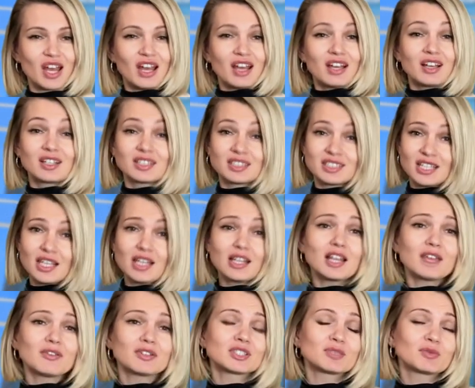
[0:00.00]
где
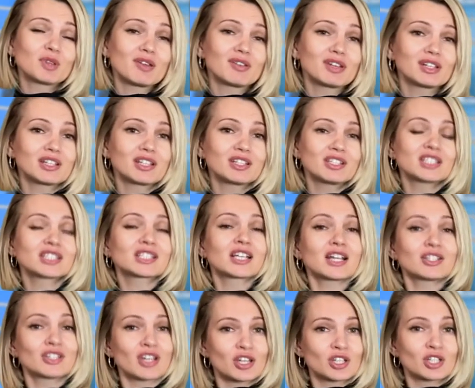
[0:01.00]
для возобновления
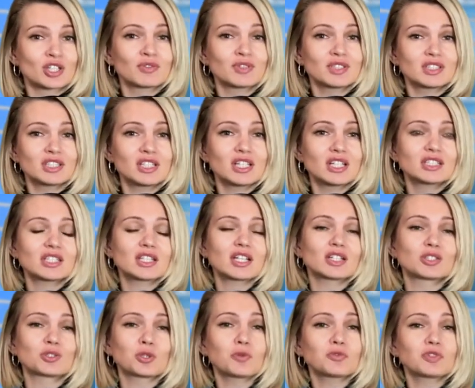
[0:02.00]
нисходящего интереса
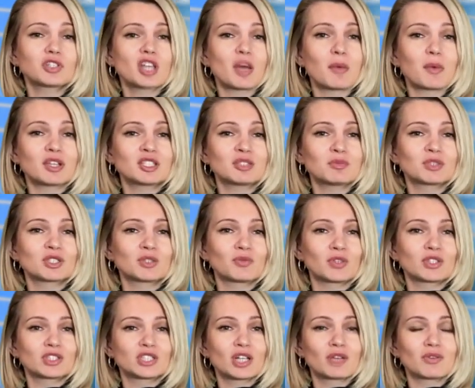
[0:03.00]
котировки необходимо
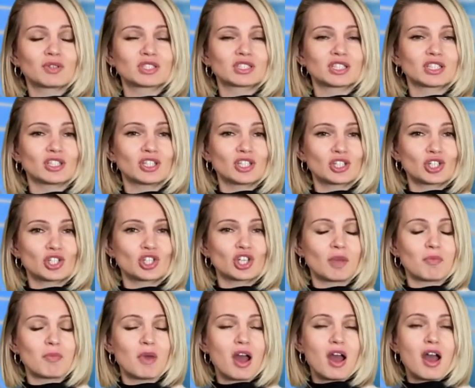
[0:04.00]
зафиксироваться ниже,
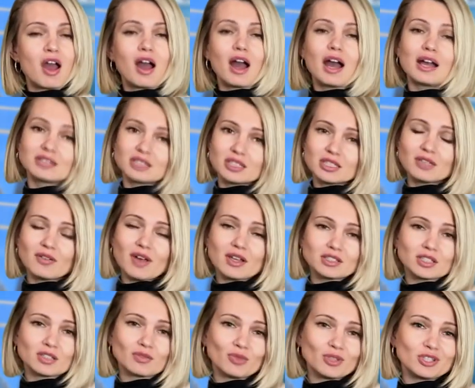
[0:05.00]
чем
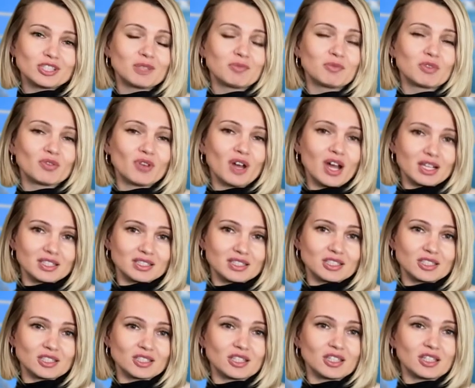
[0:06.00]

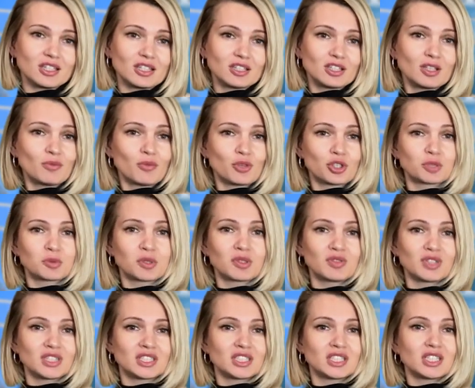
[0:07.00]
1.28.20, и это может
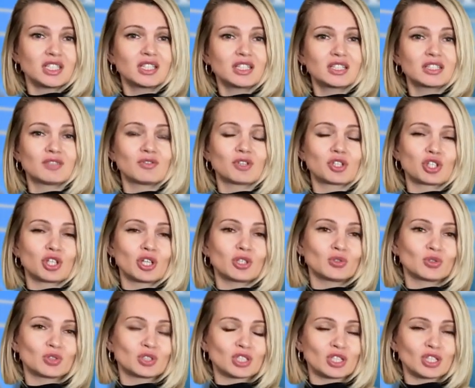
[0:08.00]
привести к
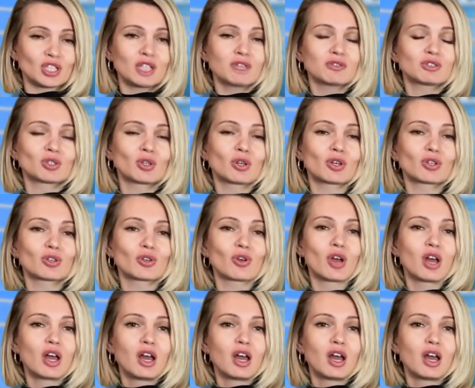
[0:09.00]
движению цены в сторону